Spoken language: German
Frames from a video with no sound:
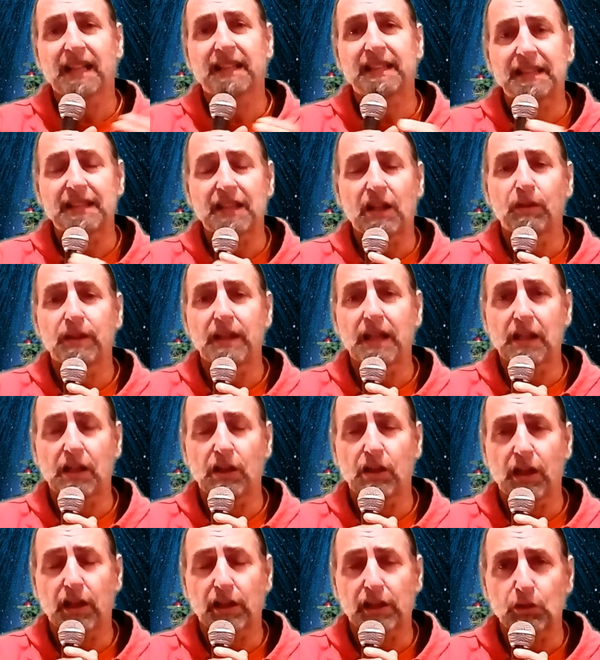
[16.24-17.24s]
genau
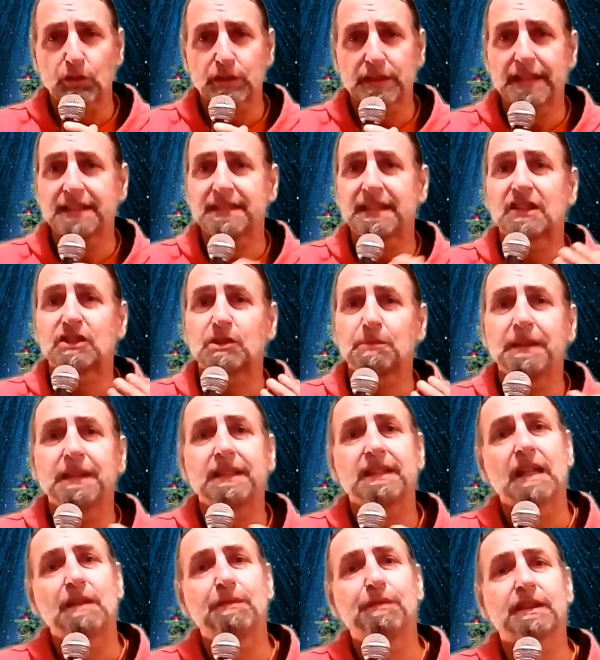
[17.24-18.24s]
herauslesen. Also
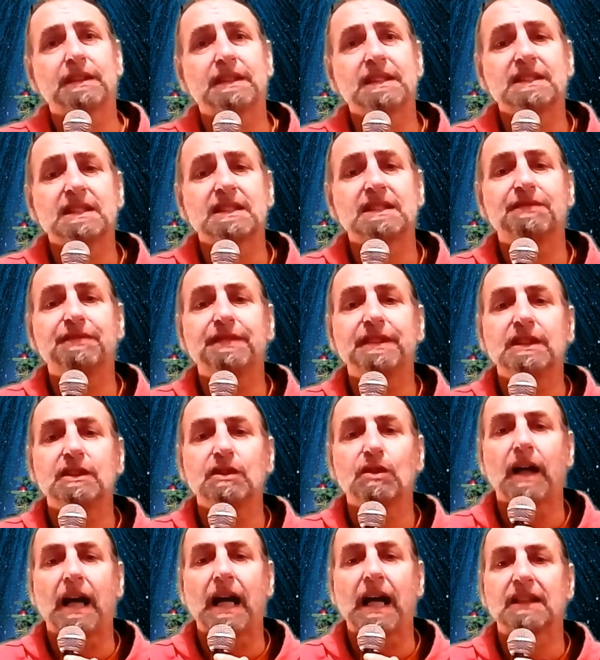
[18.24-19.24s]
bitte einfach dieses Video
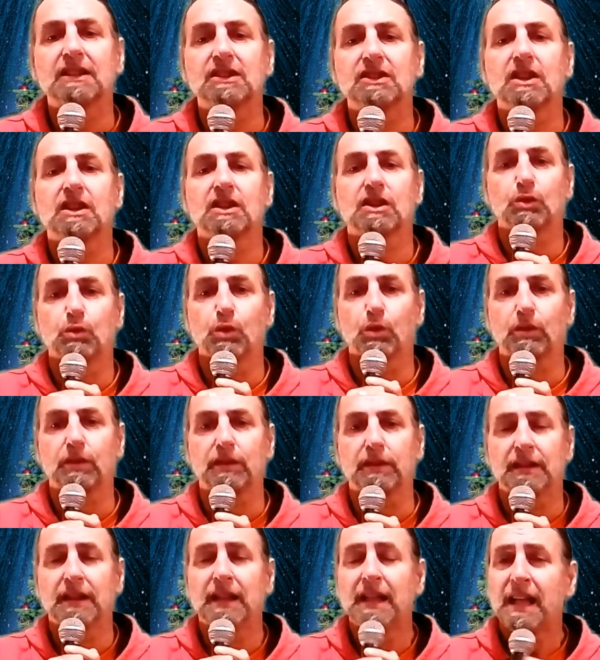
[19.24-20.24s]

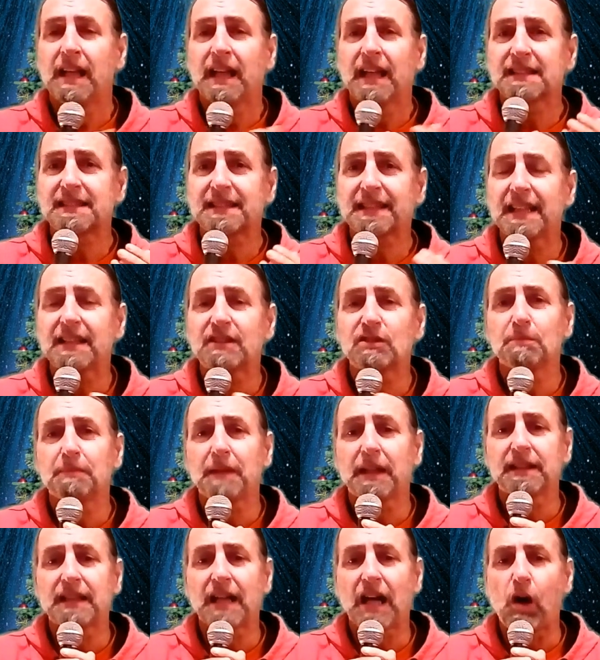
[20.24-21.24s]
angucken. Es geht um
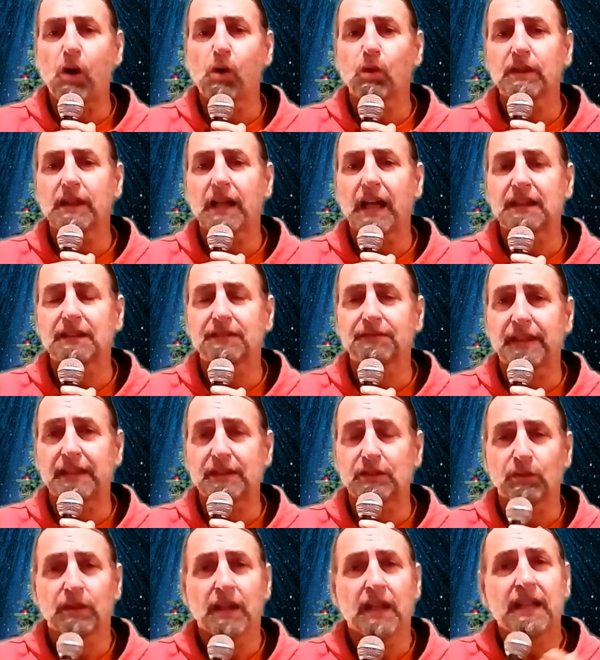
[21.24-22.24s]
eine
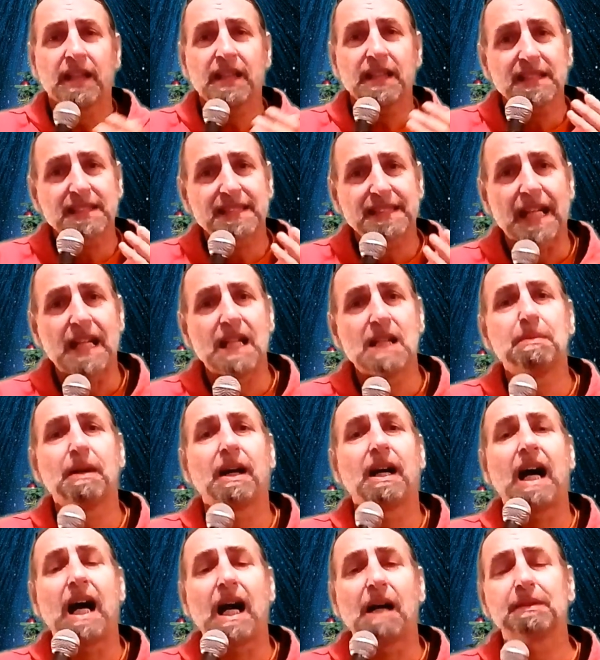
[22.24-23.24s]
Augenanwendung. Ich selber
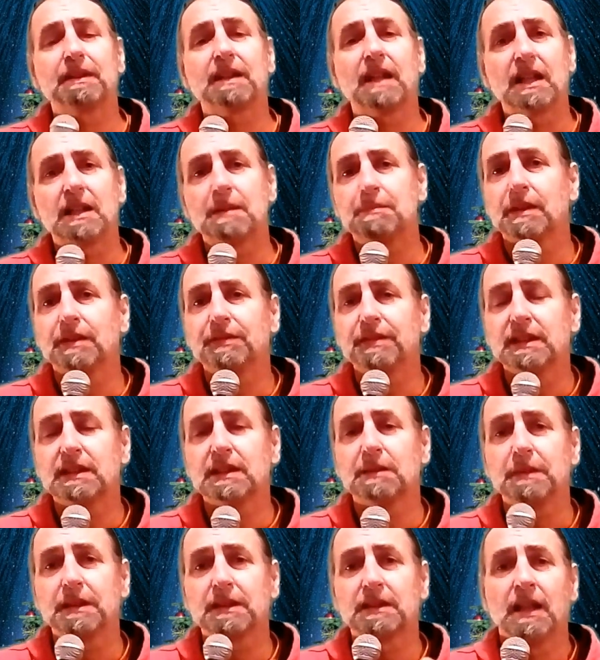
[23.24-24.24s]
habe ja immer wieder
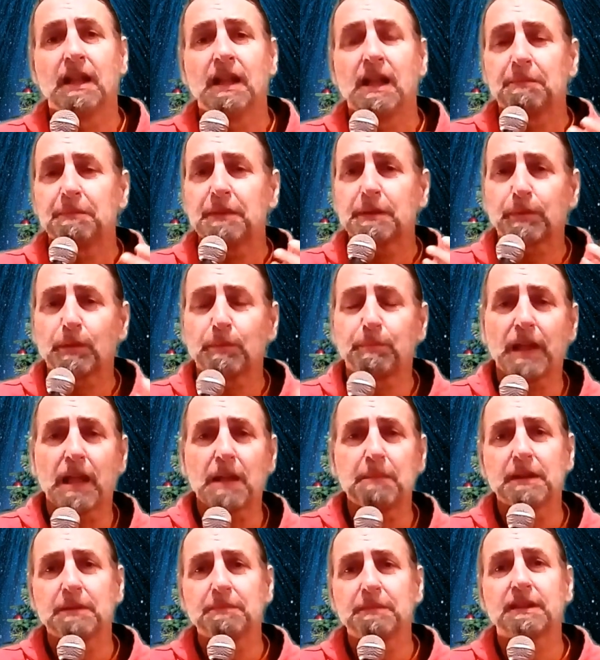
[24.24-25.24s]
mit, mit
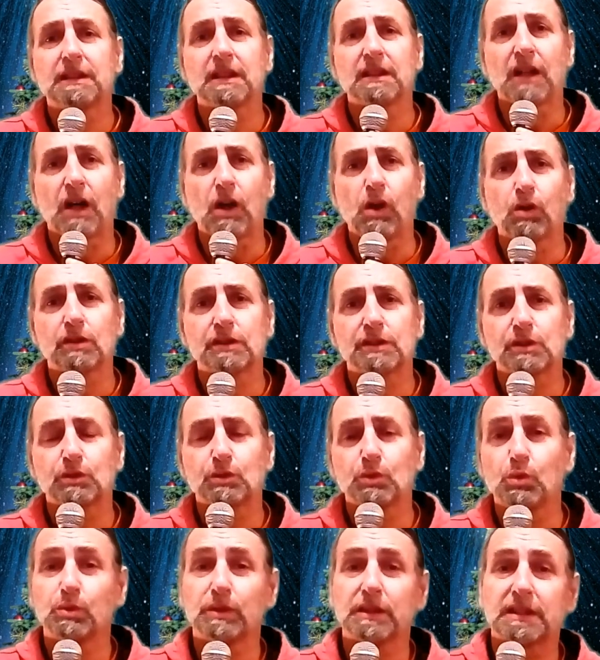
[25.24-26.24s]
Problemen mit den Augen zu
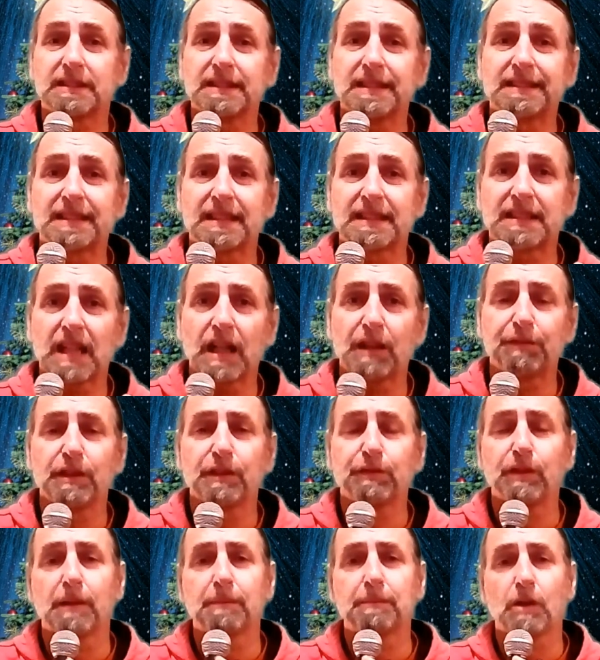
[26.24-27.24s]
tun. Ich sitze sehr viel
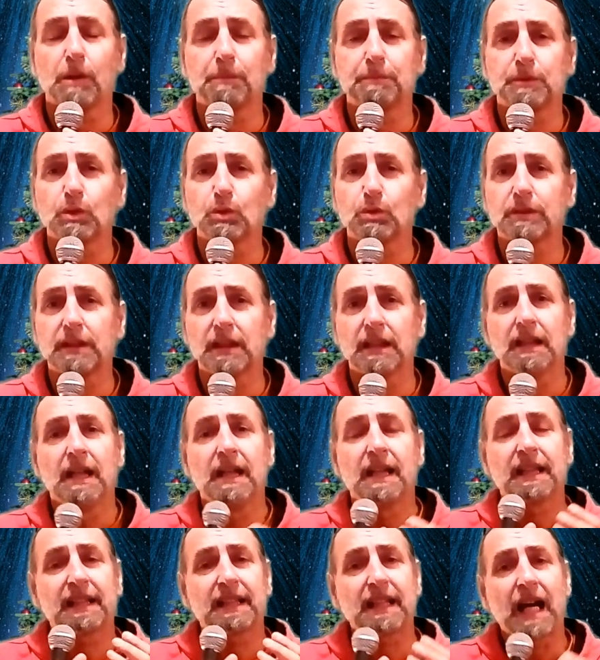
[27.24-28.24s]
vor dem Computer,
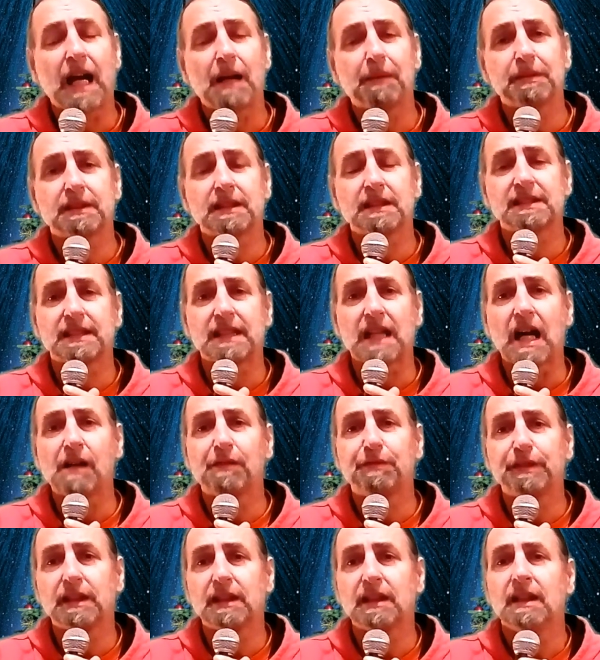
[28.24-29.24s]
ich arbeite sehr
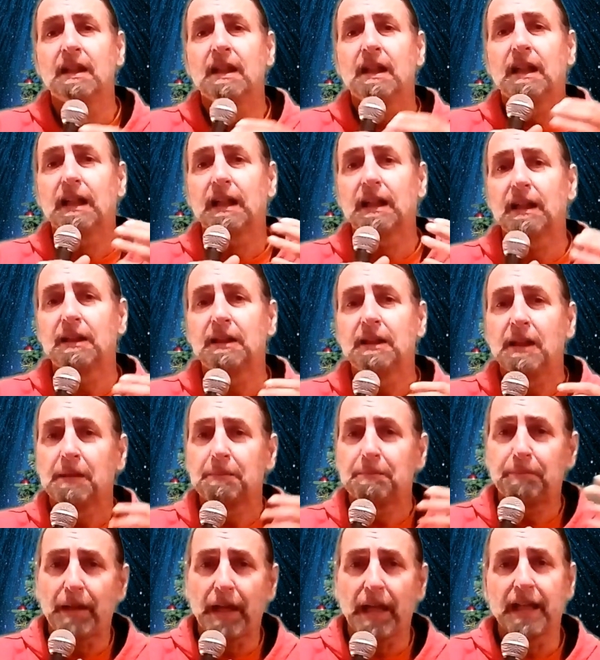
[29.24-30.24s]
viel äh,
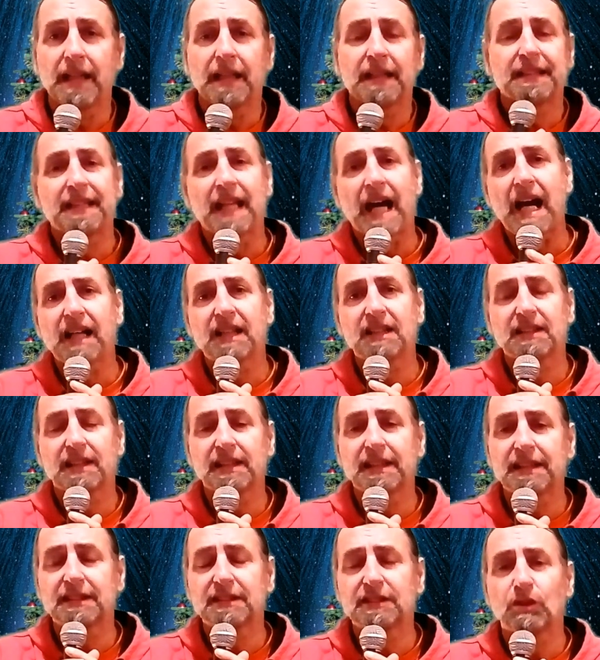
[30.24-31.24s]
bei
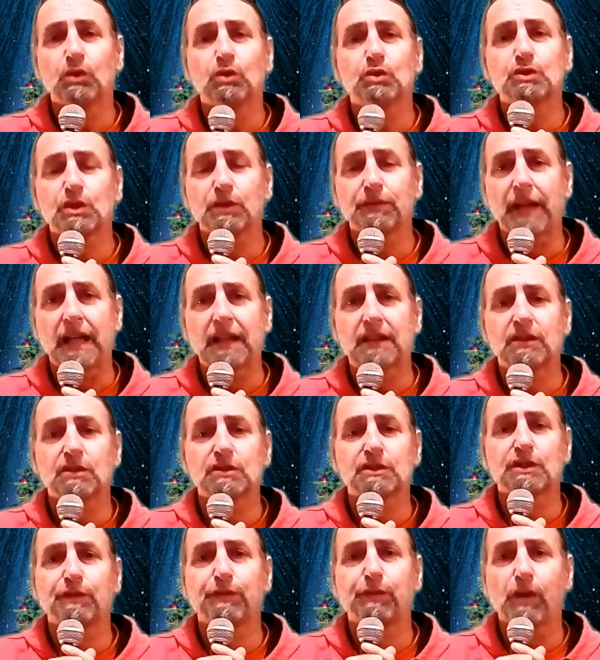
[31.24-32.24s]
Nachtlicht und so weiter und
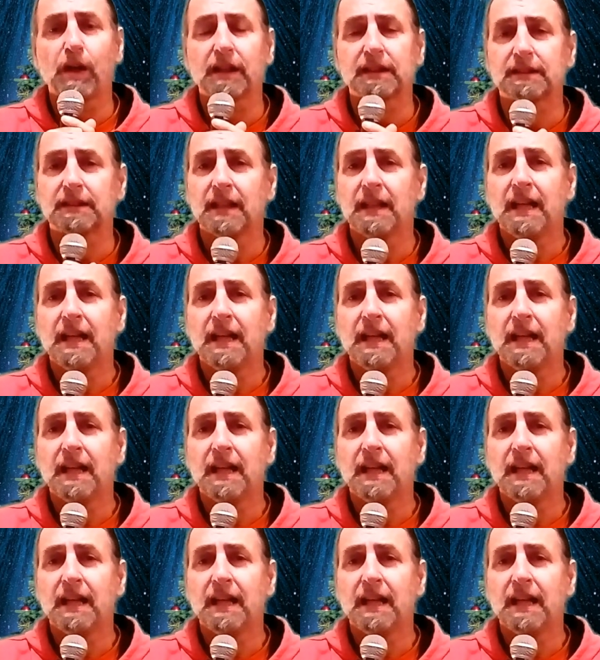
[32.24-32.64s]
so fort.